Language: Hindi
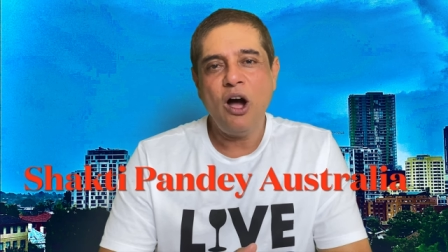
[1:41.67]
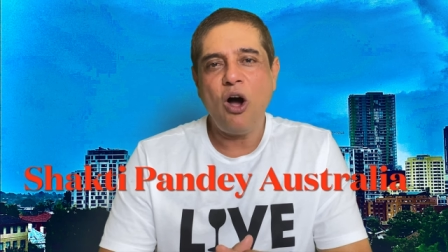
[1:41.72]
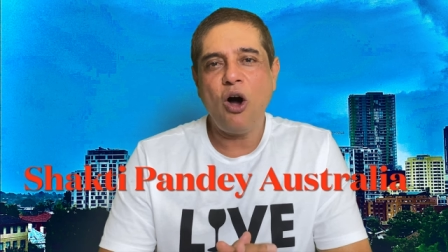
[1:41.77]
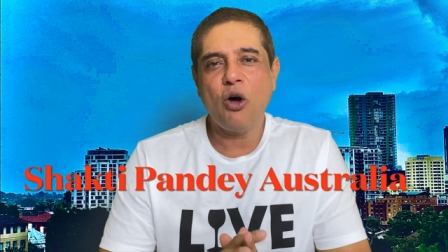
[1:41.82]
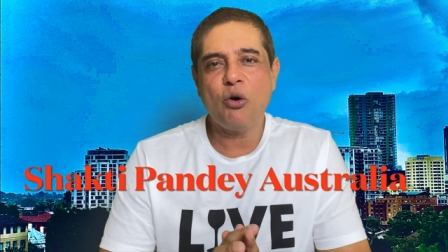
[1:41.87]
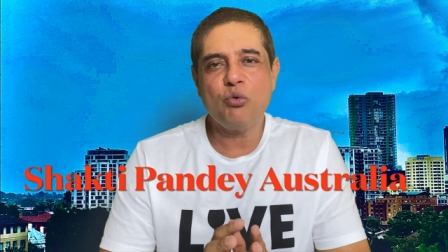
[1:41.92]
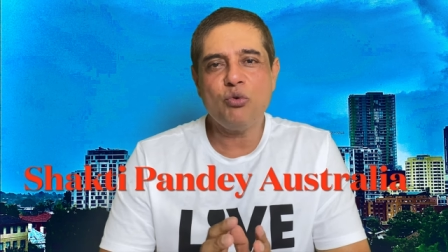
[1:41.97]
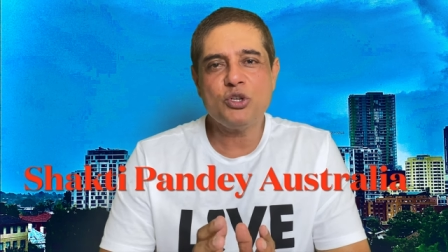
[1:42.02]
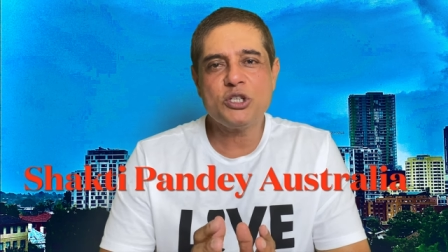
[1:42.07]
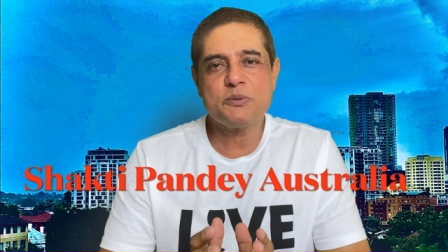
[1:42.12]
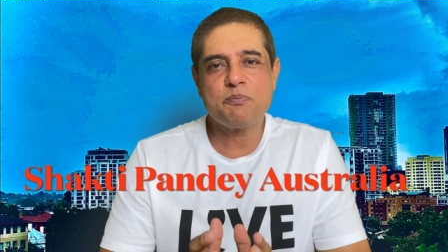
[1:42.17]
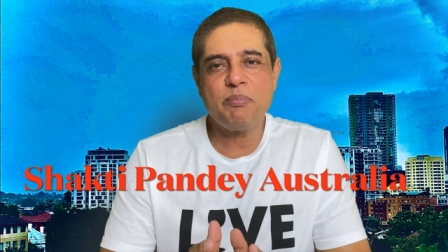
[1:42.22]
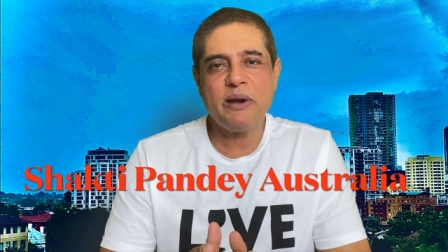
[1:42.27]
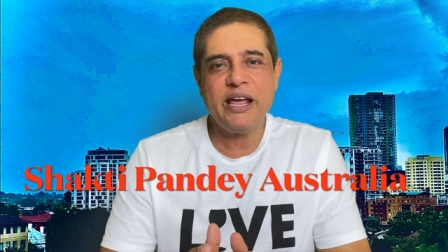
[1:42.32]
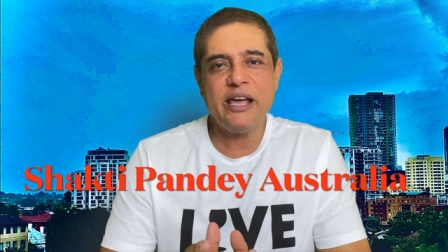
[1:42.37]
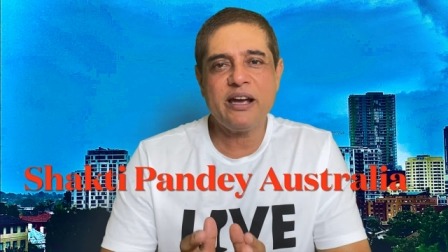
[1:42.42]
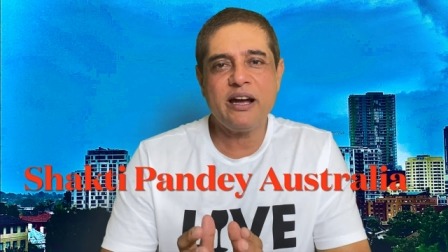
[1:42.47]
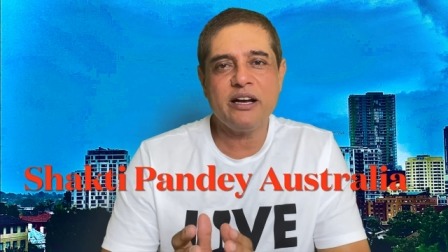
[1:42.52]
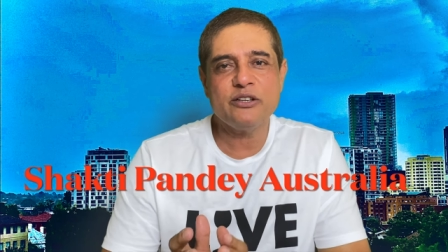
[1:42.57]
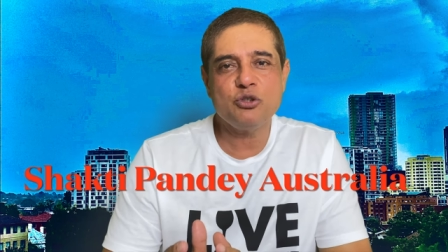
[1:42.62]
और उस
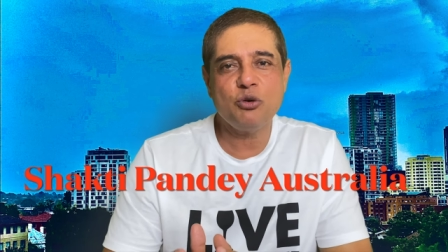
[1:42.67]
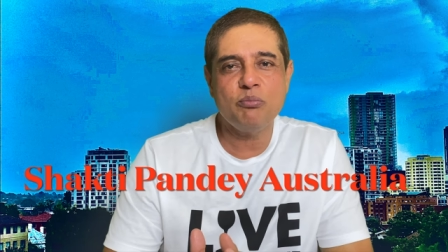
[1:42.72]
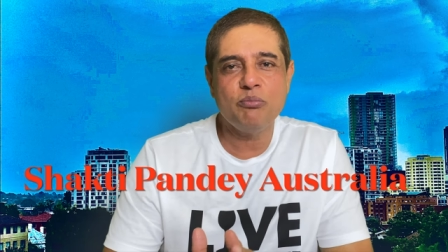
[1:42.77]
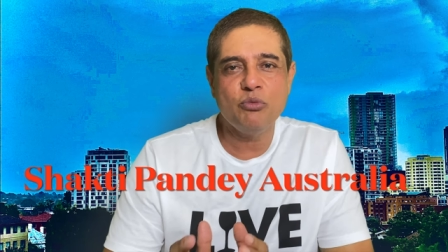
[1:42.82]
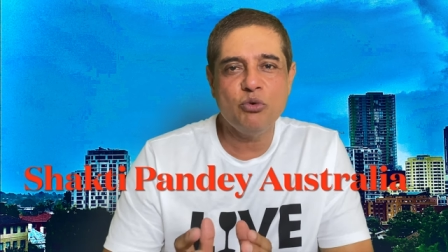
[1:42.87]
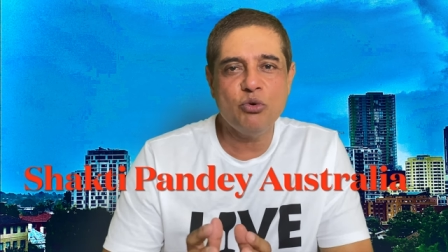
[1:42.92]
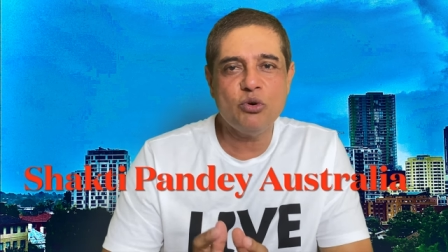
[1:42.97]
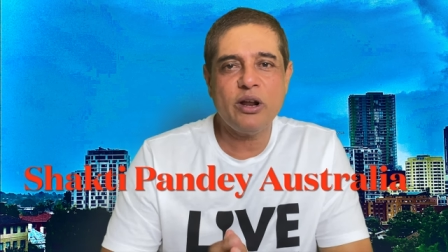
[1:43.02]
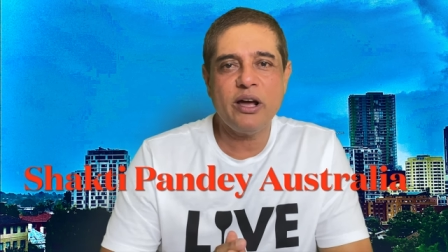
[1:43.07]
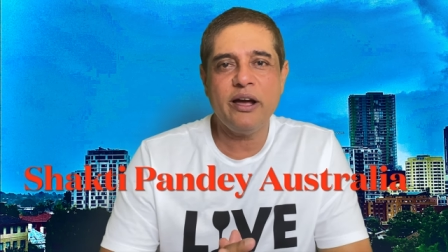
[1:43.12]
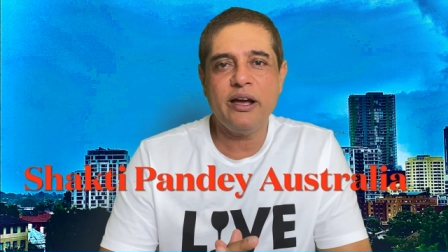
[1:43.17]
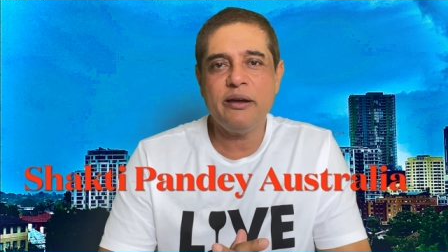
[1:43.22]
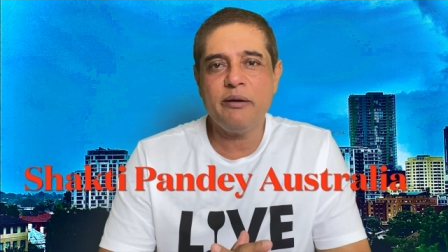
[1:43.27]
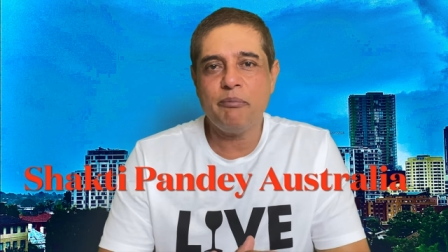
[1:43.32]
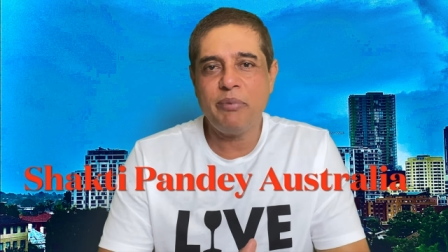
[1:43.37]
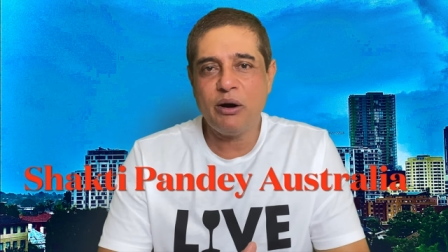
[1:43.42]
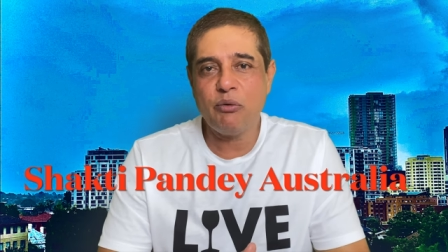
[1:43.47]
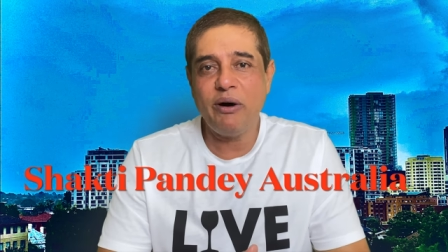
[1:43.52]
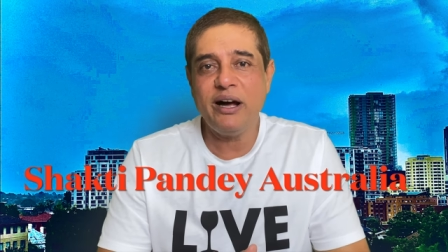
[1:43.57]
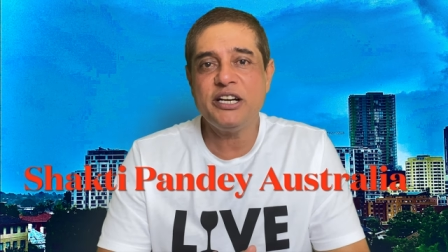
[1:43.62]
प्ले का जो मूड है
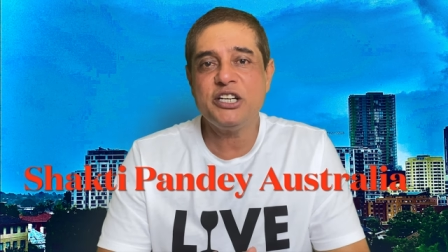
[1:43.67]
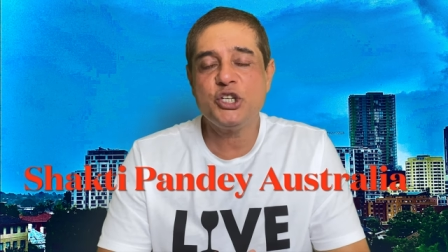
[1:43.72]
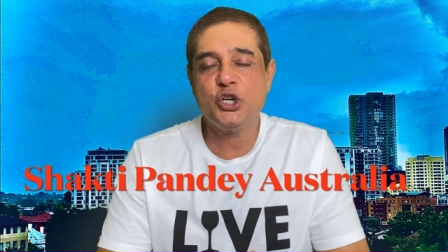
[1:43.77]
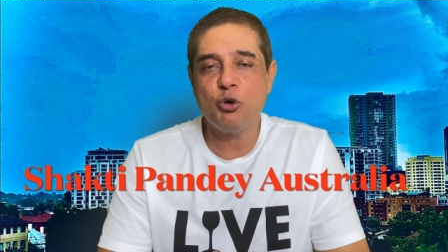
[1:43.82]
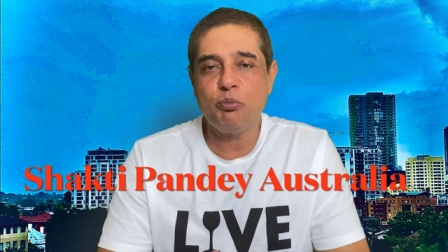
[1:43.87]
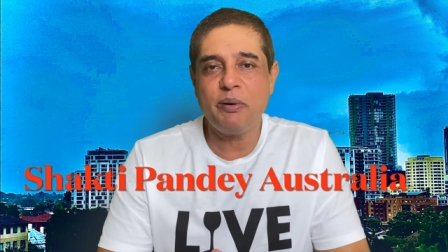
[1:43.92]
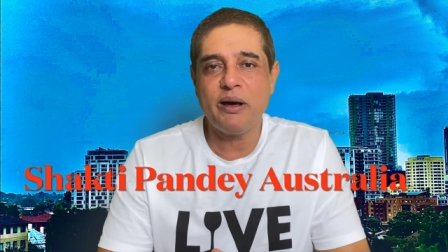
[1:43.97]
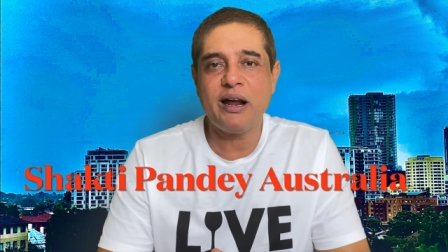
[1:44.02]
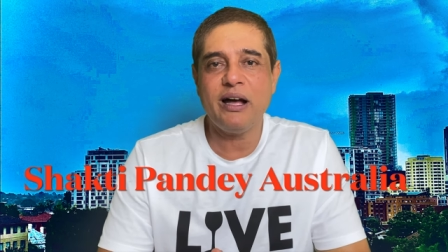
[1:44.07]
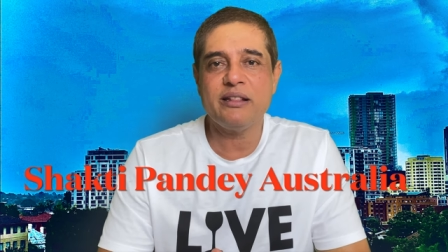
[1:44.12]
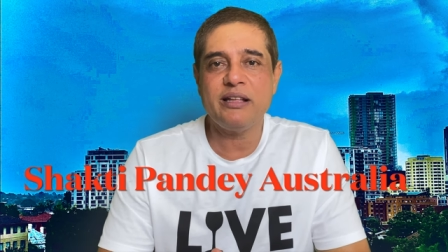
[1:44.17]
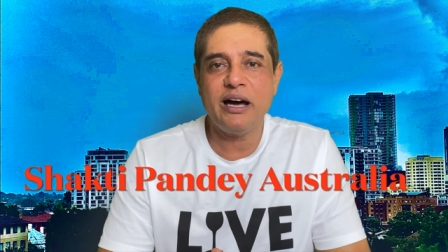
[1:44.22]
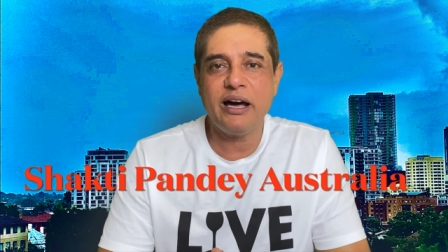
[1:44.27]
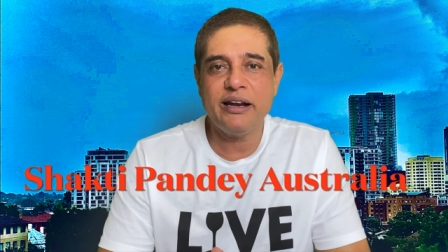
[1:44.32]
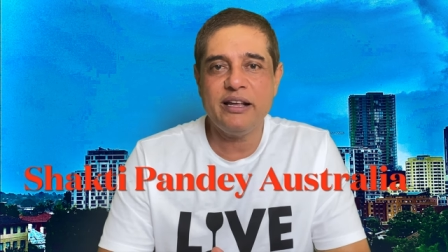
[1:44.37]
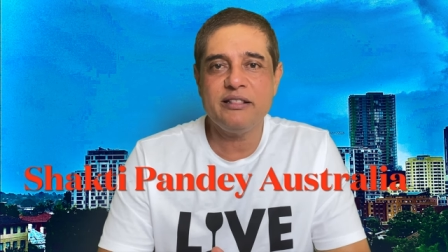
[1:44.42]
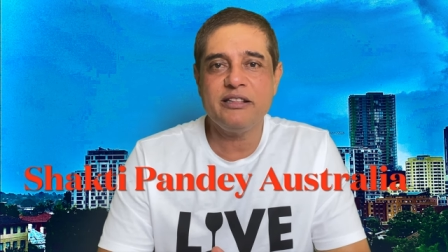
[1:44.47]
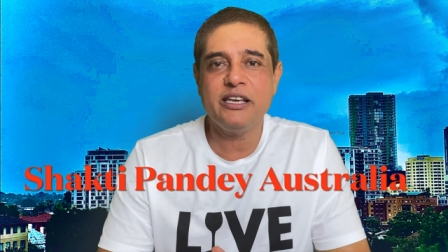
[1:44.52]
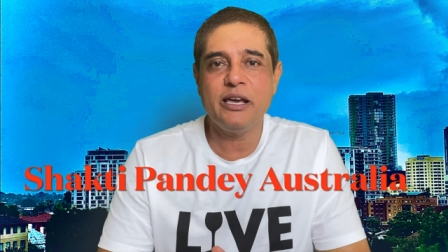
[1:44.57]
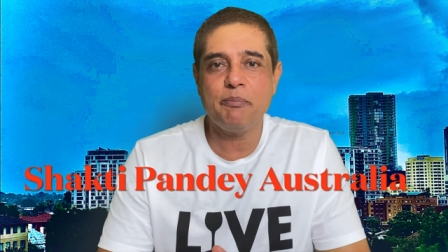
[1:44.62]
भगवान शिव पर
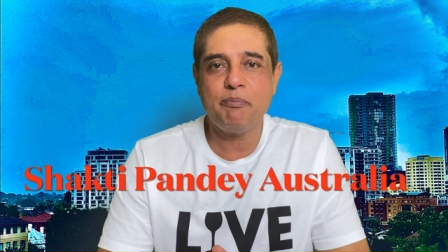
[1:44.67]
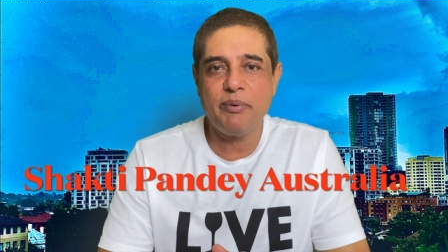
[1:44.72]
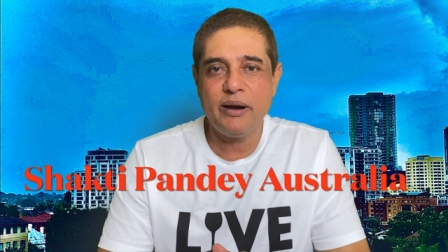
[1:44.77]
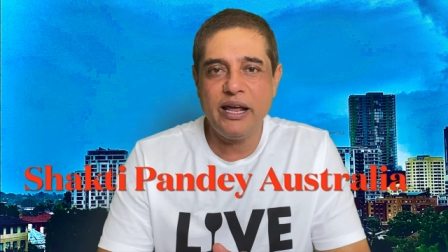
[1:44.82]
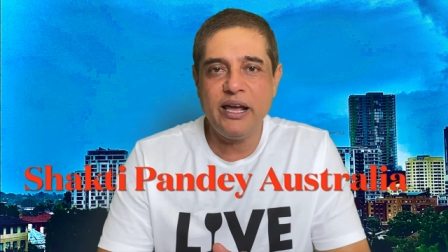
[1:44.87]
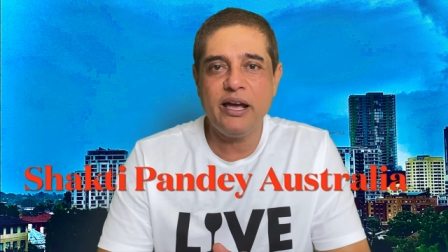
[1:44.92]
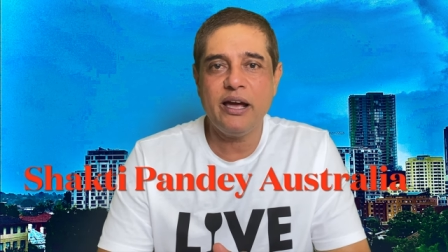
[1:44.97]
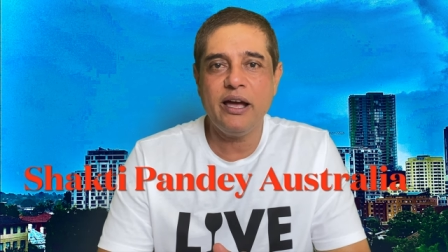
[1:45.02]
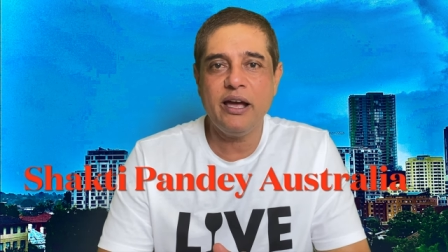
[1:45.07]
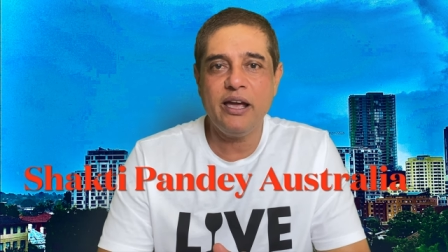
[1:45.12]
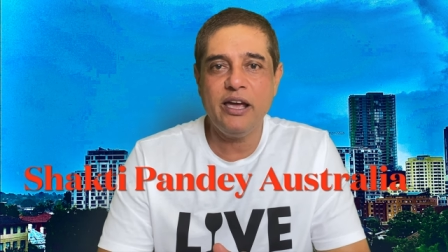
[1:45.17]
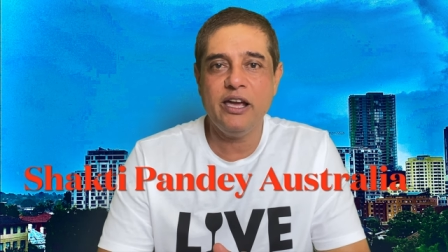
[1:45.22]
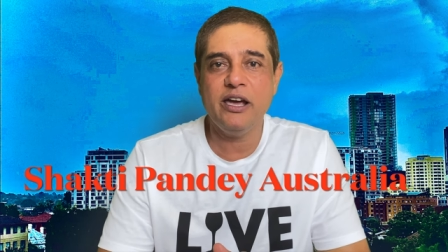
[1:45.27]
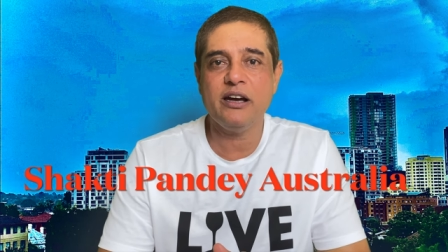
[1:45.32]
आधारित ये प्ले है